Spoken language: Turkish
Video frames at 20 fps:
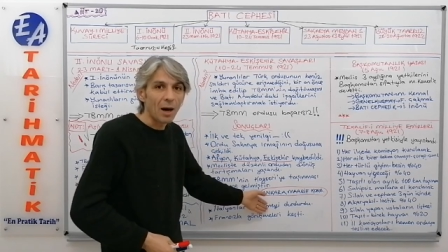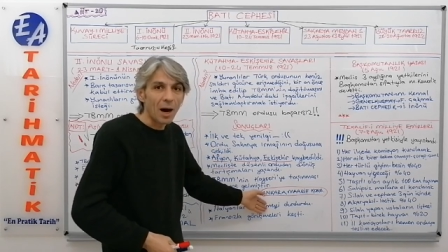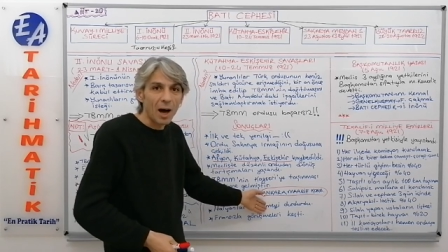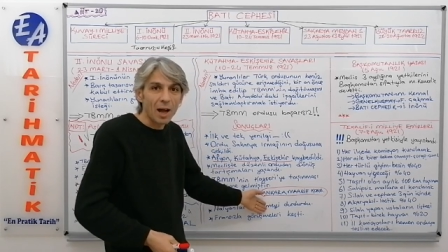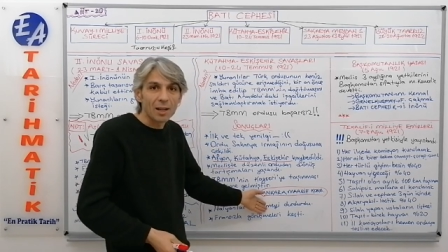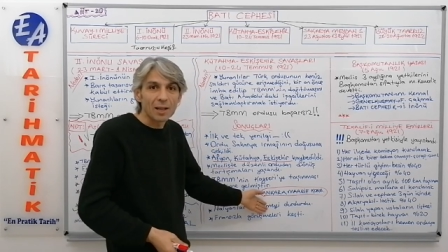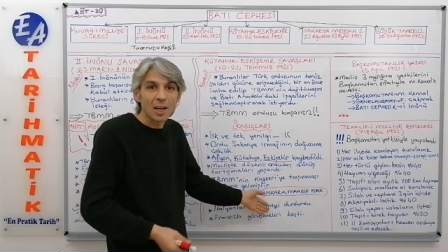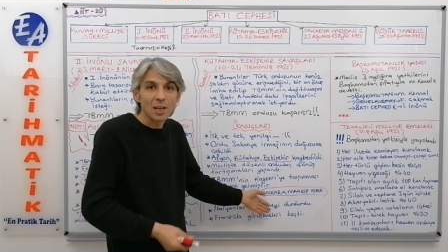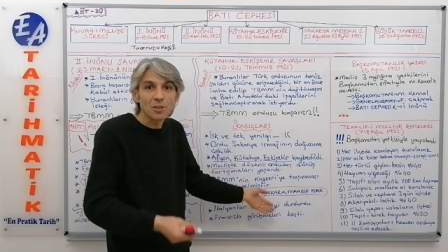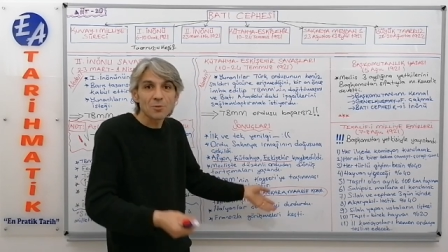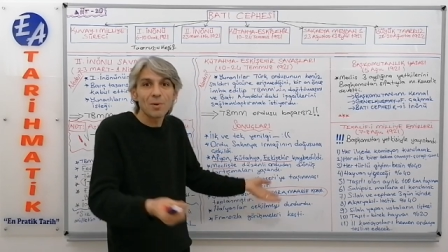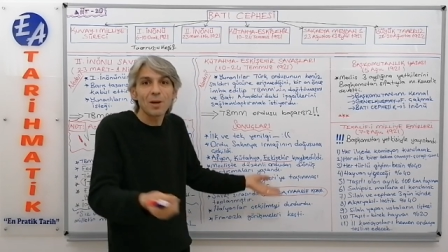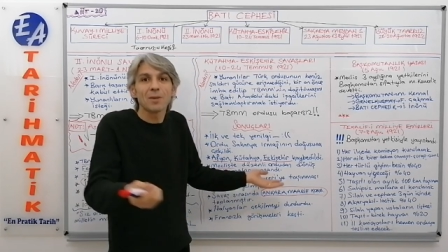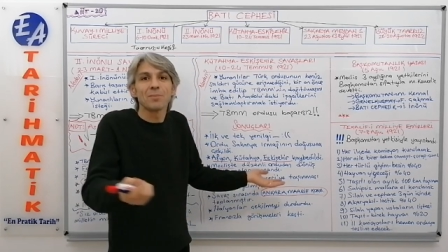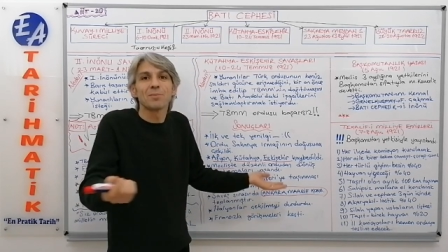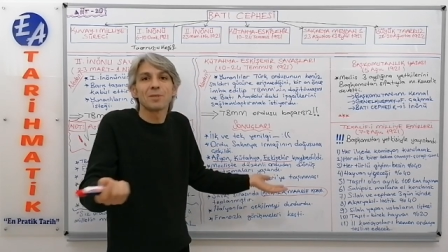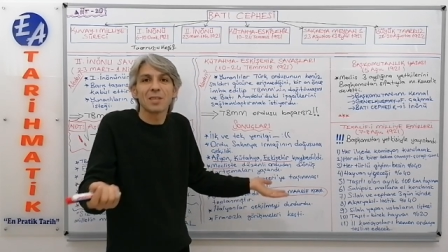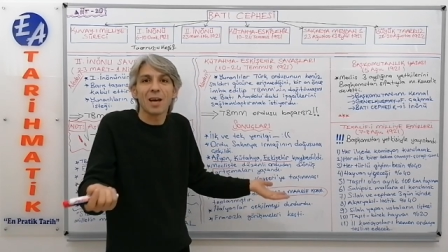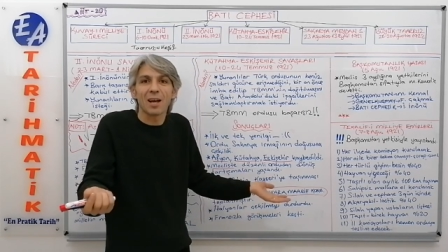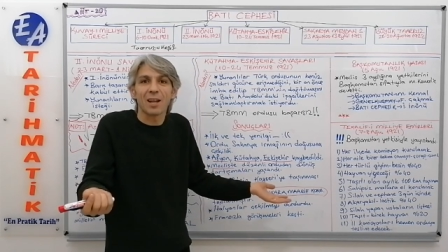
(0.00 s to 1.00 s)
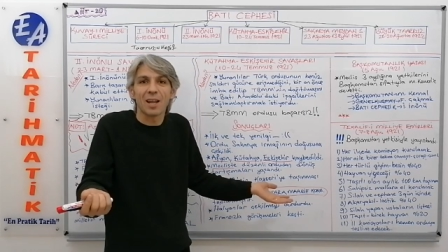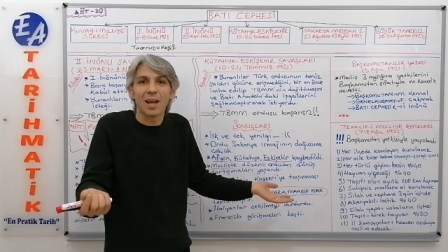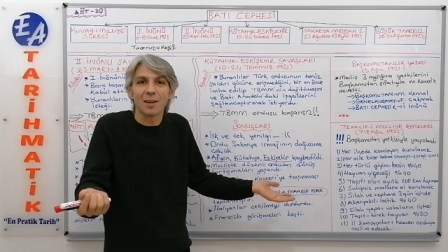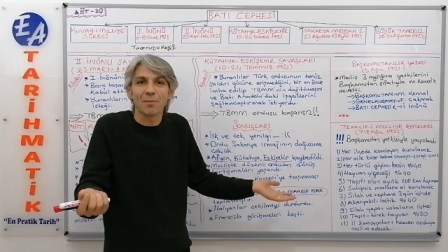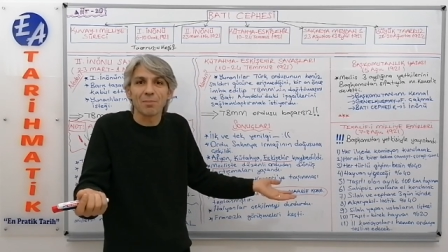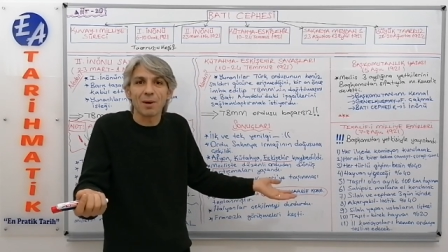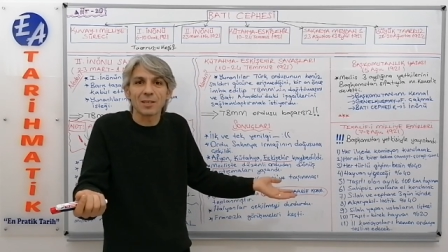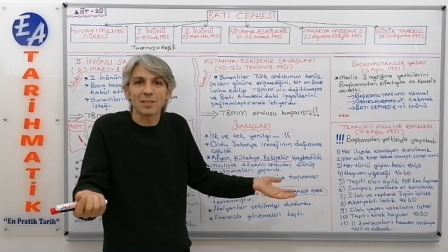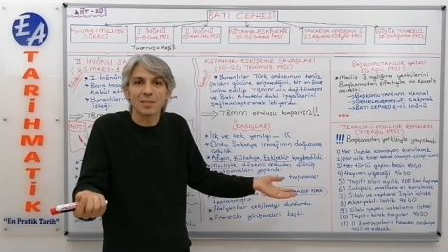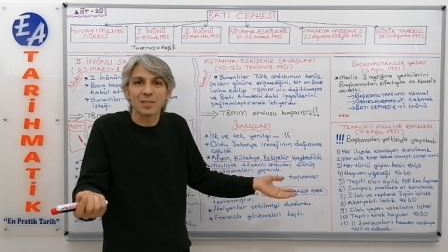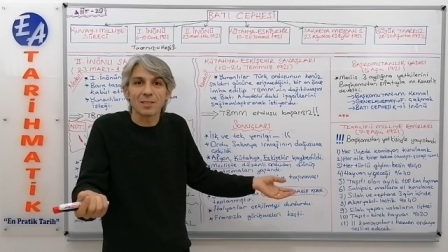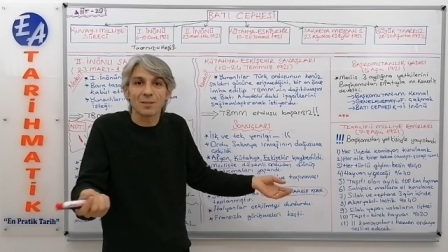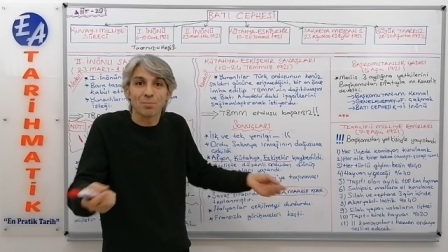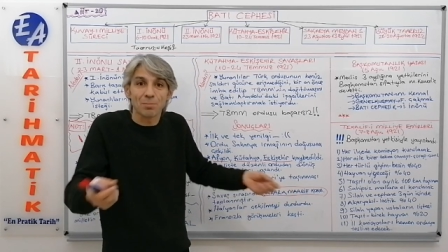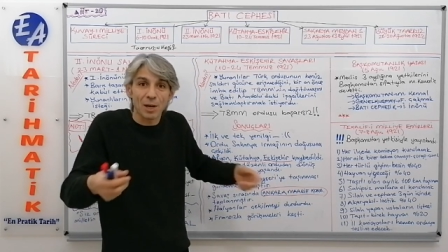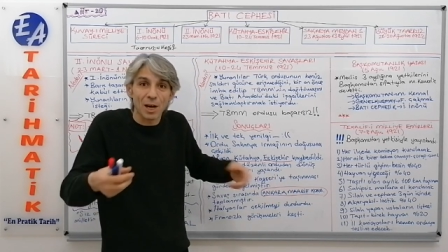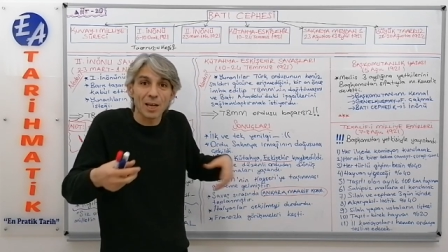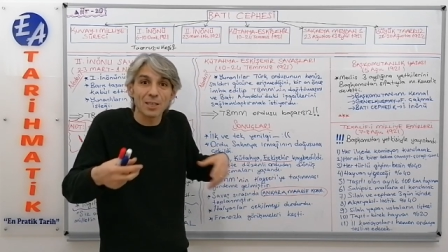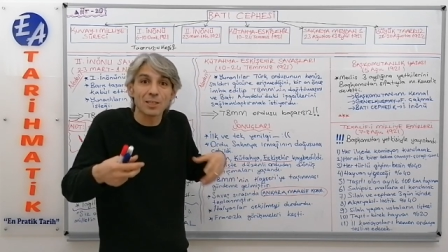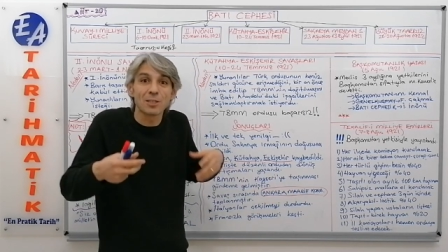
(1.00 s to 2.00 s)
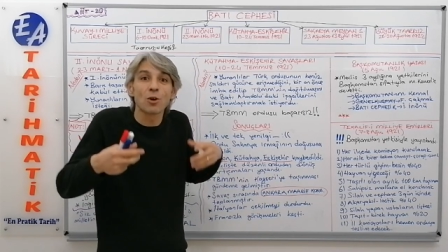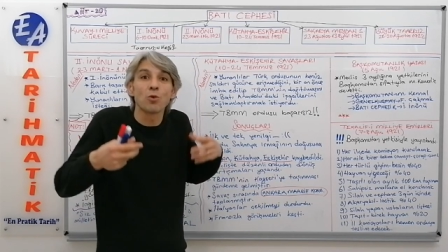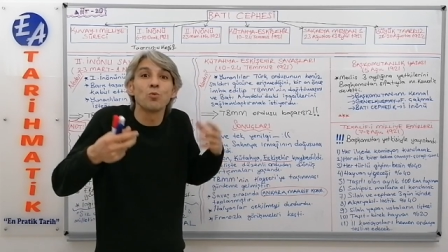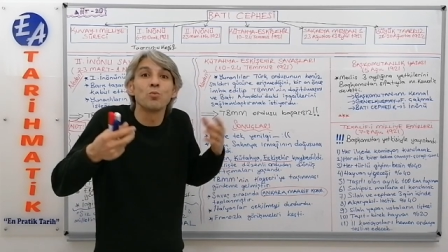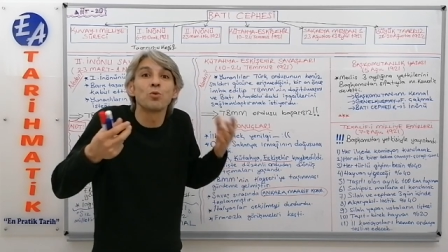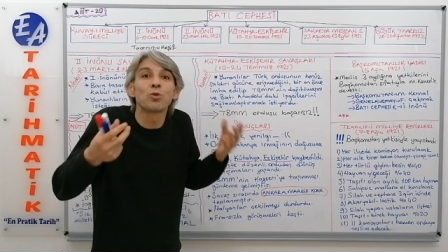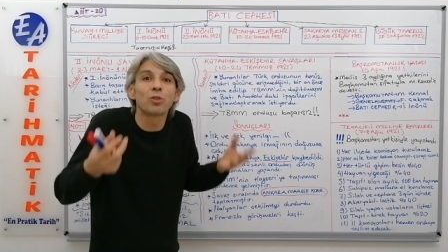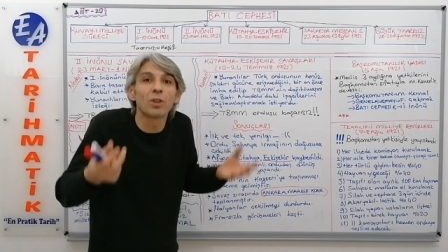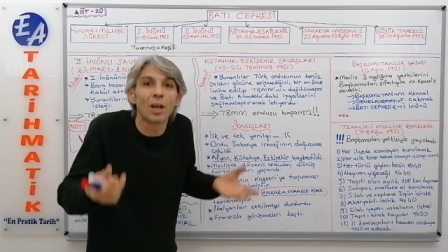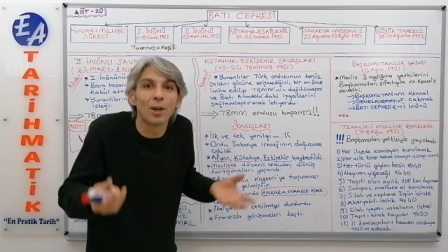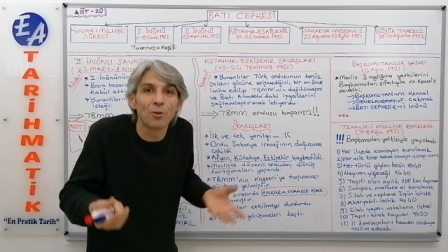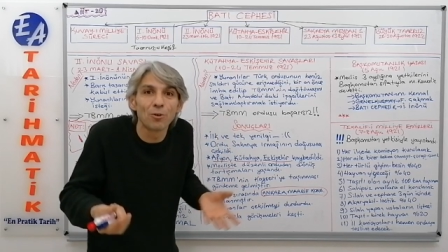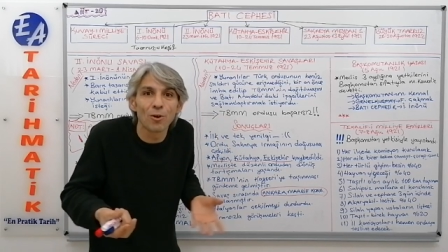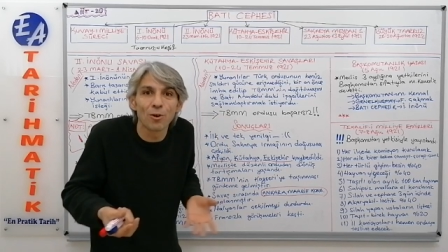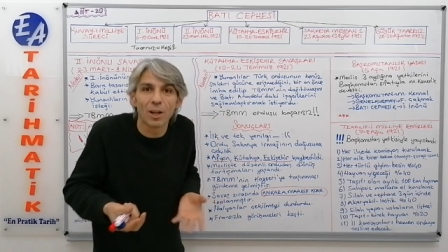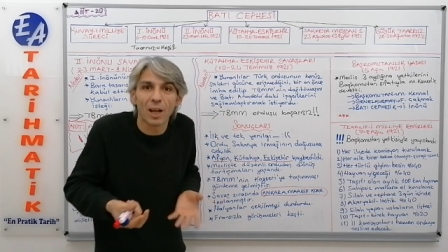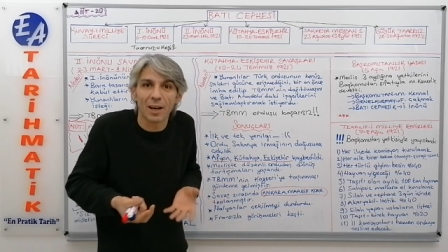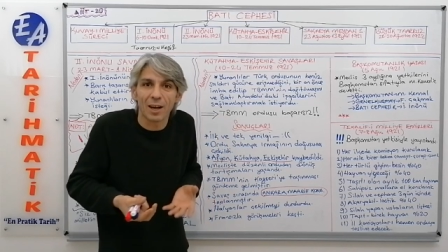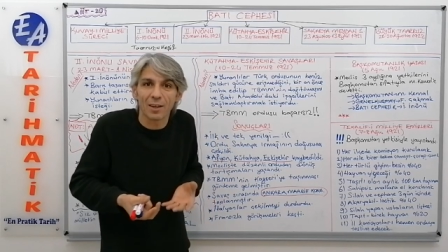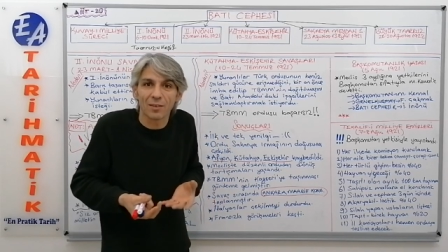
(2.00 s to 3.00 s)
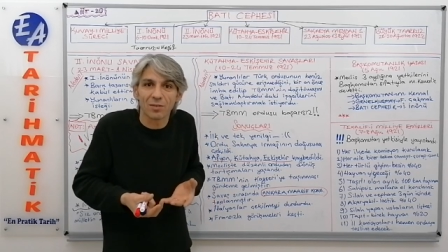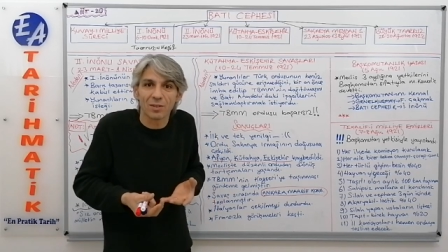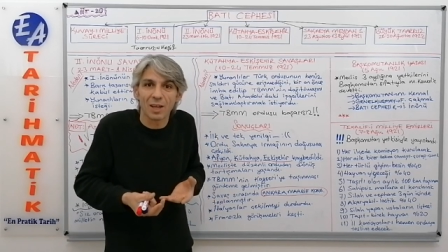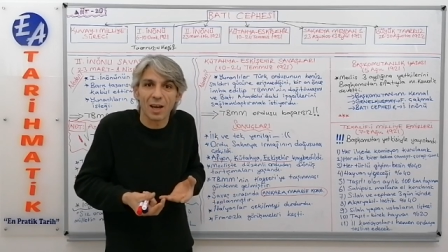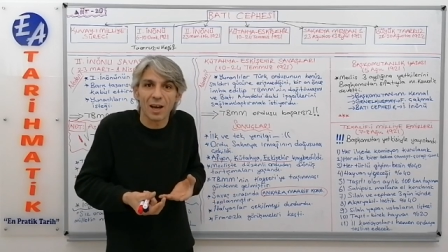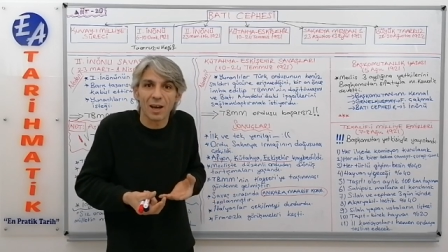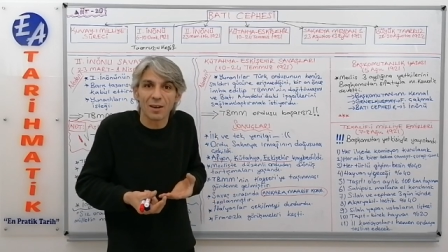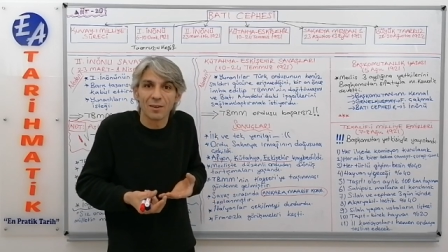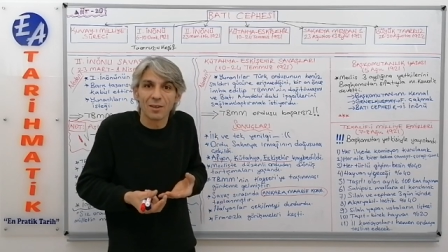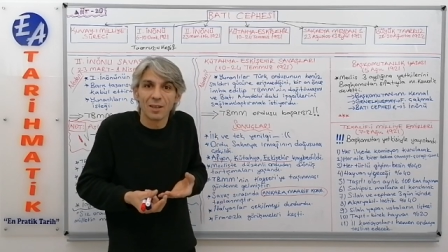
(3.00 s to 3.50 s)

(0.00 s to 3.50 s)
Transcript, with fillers: Anlaşma imzalanmaz. Biraz da umutlanıyorlar hatta.